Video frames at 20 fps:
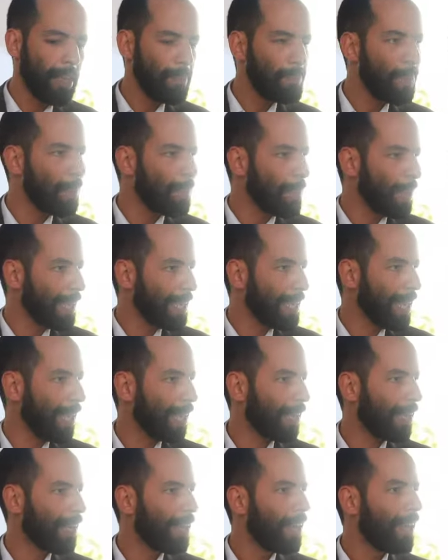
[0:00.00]
بيبينيير
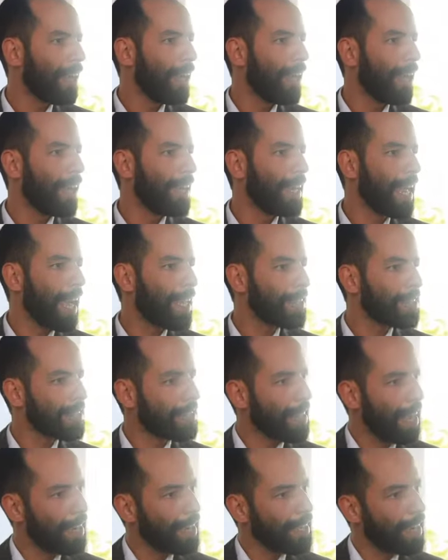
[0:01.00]
على آه،
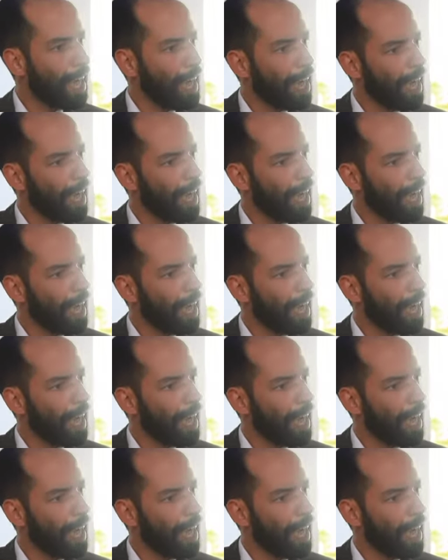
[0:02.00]
اساس ان